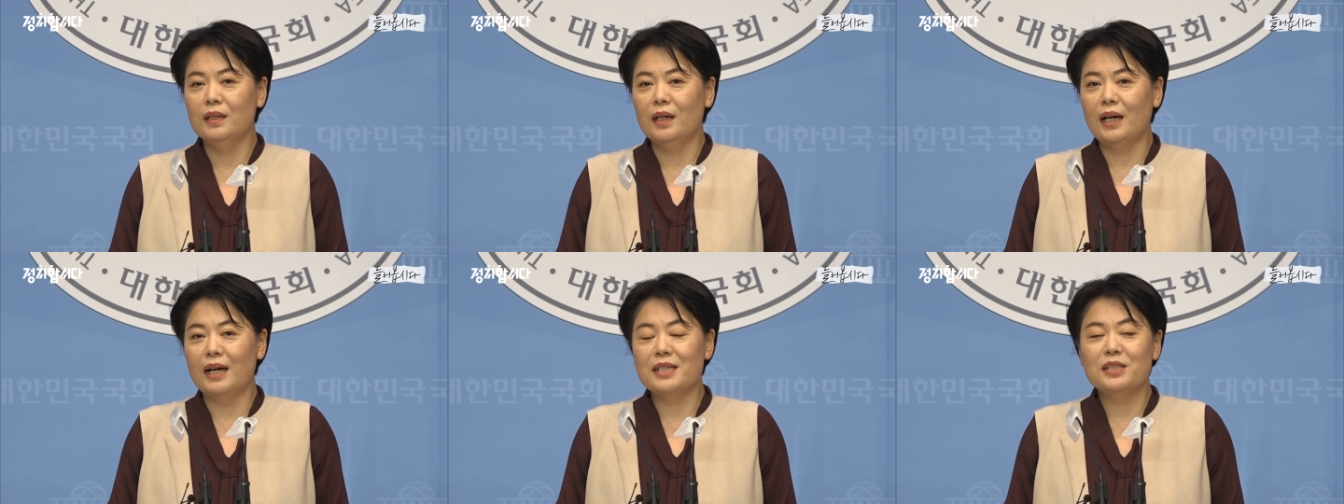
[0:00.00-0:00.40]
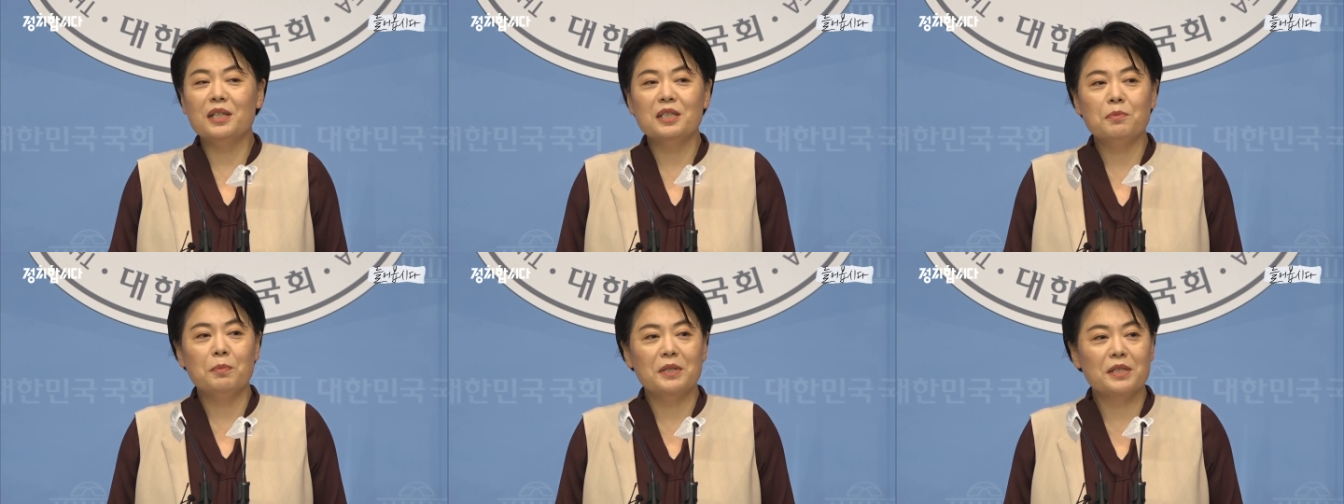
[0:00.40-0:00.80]

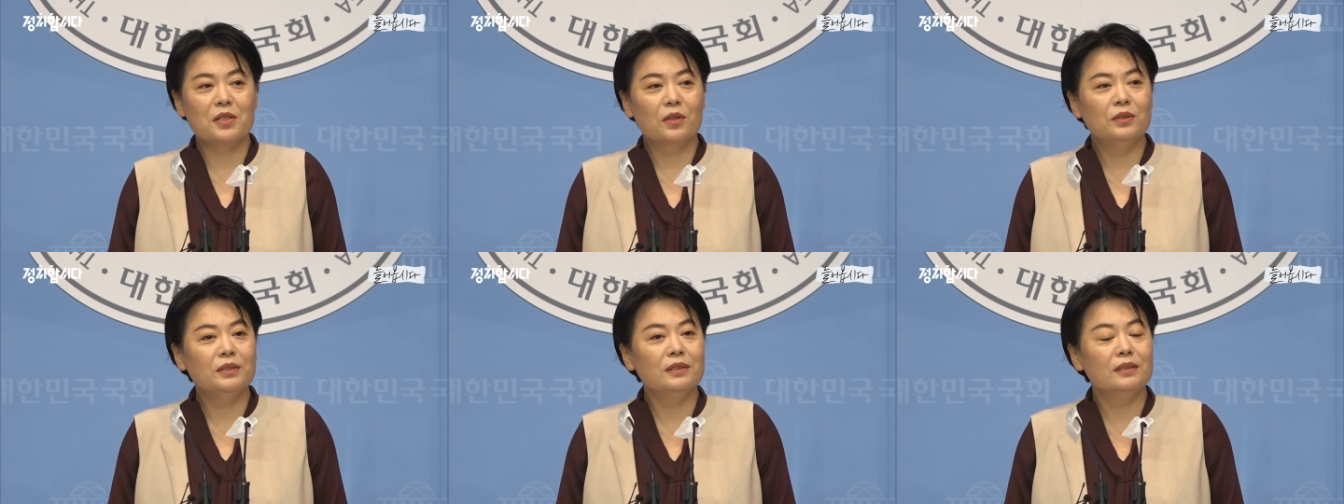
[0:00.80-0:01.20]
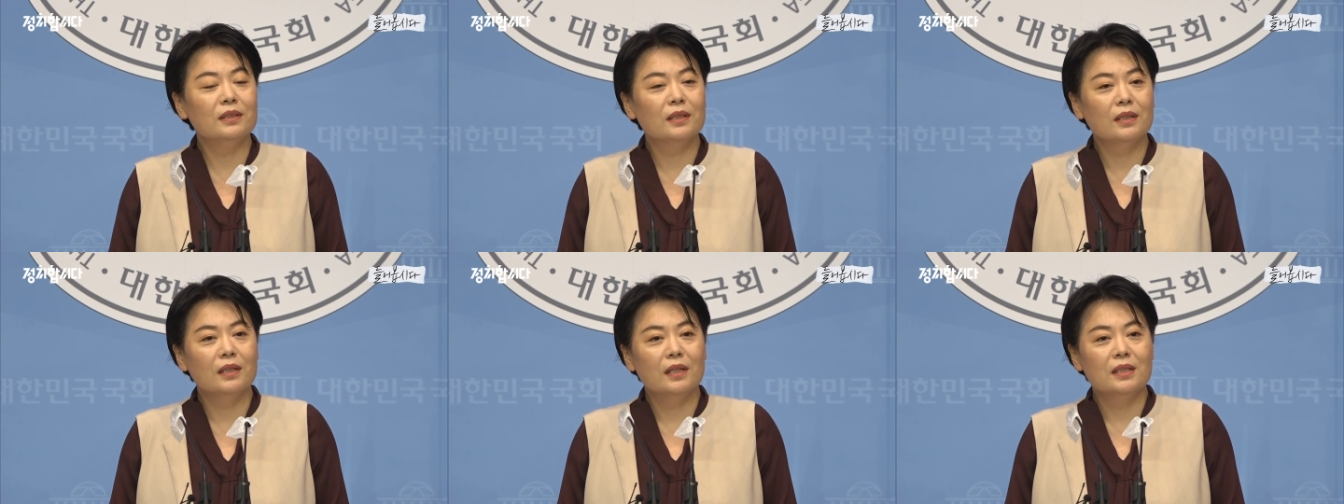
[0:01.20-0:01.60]
아시다시피
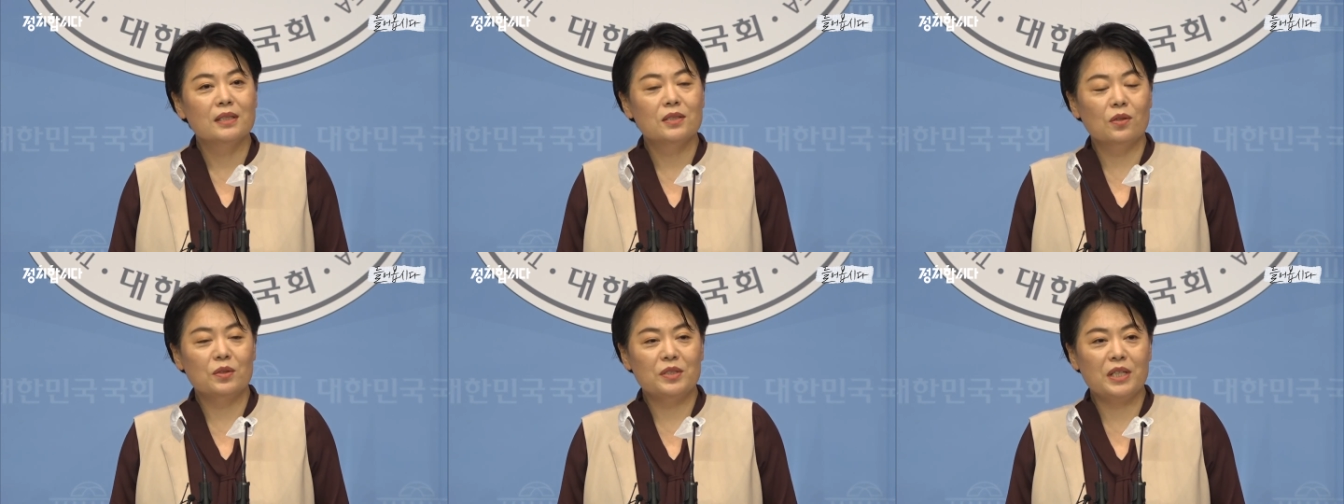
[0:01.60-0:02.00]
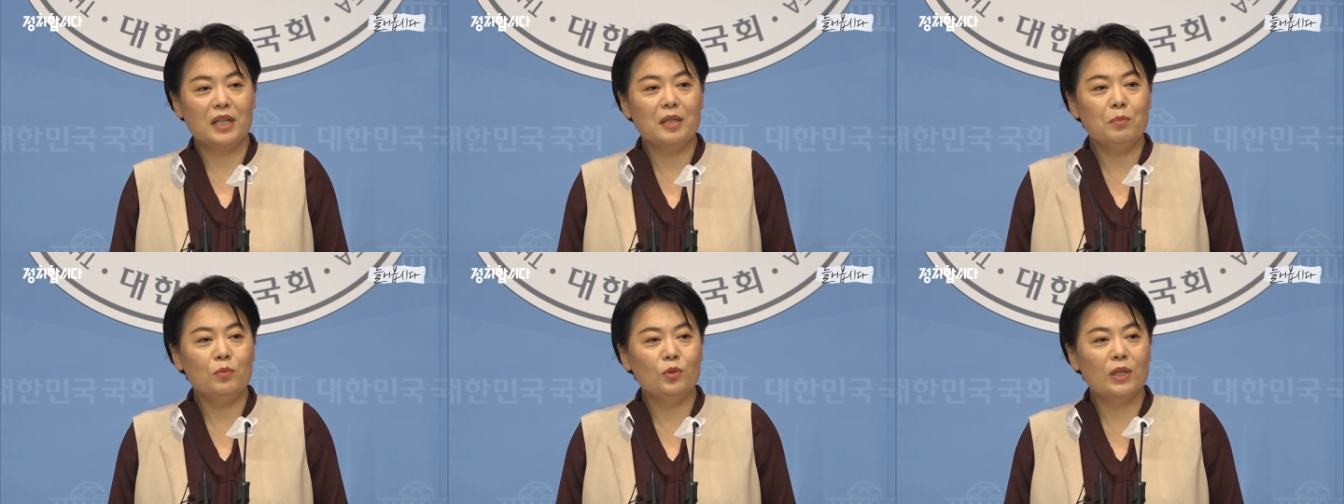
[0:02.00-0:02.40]
저는 정치에
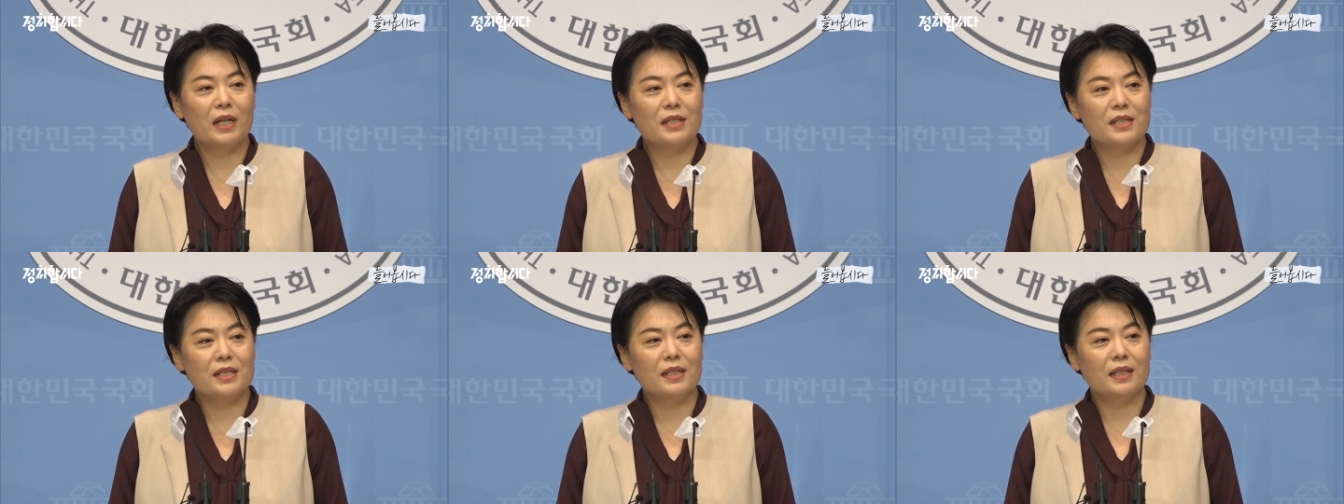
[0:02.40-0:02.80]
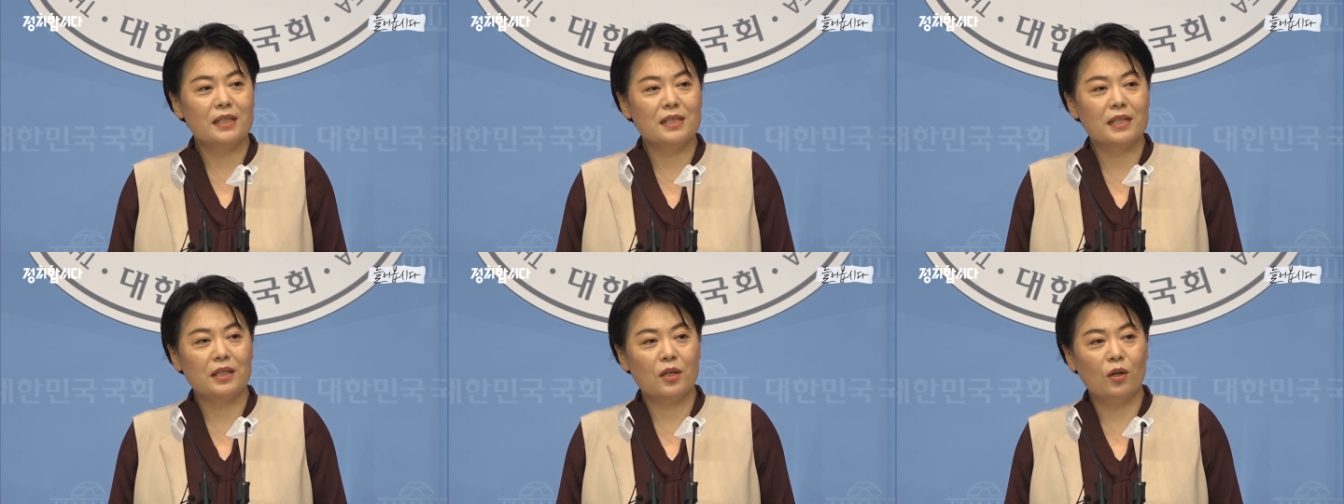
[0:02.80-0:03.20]
입문한 지
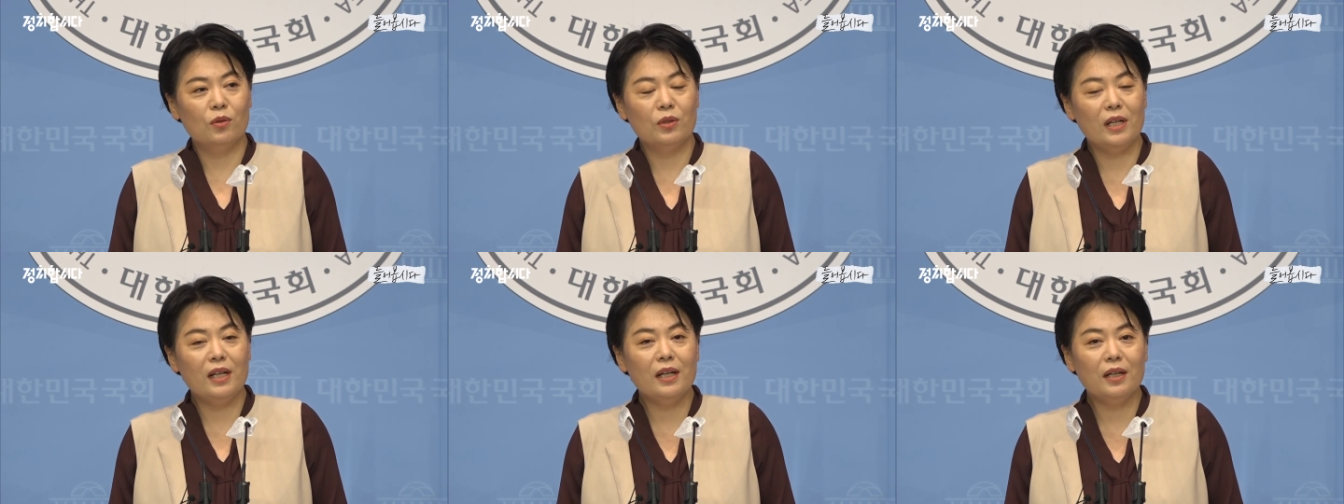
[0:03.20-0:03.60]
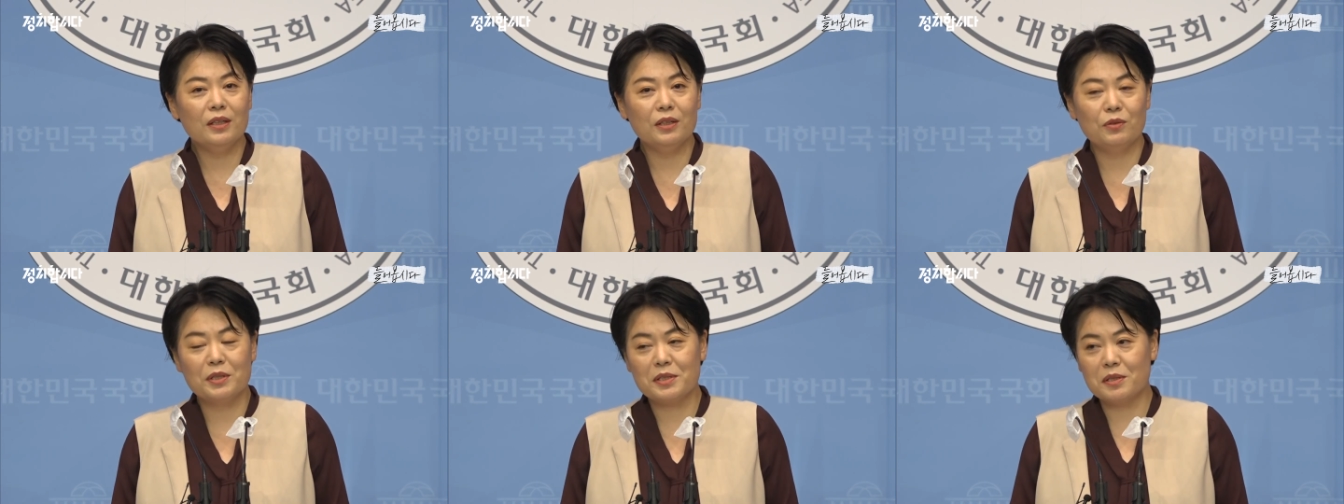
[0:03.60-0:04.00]
이제 겨우
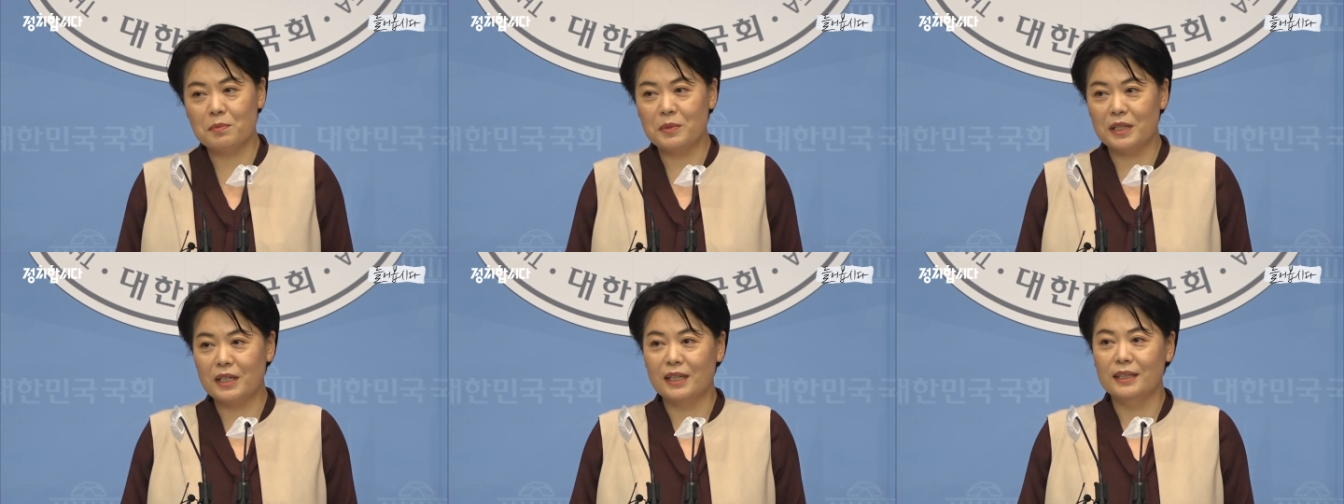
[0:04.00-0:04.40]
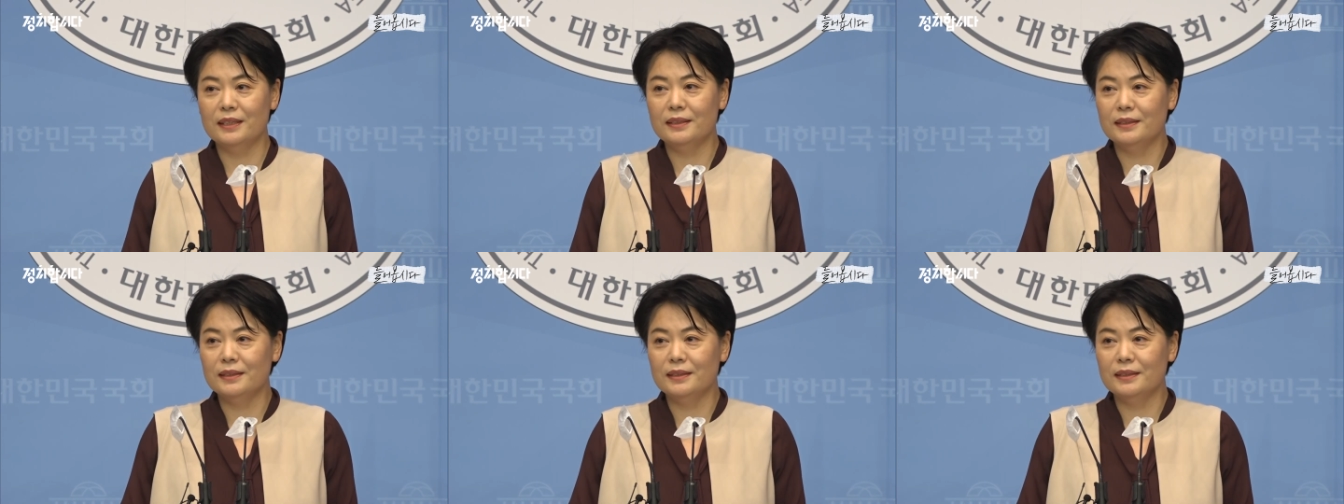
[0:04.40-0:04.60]
1년이 됐습니다.